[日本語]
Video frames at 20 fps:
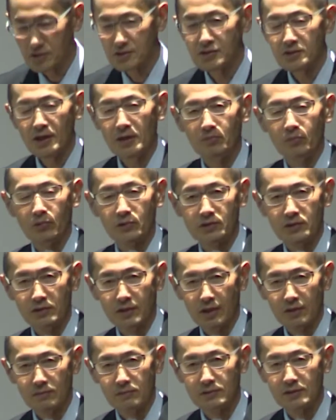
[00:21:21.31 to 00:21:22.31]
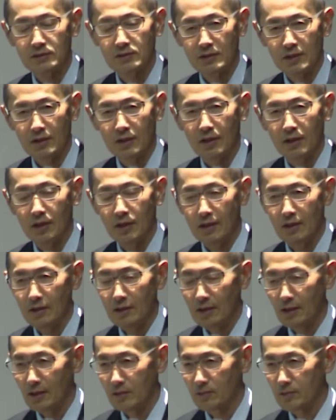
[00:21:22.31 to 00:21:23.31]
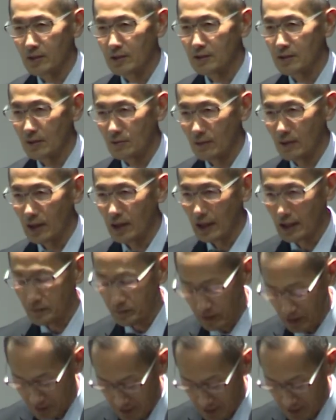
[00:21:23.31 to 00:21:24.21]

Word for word: 1年もしないうちにあのできたのが iPS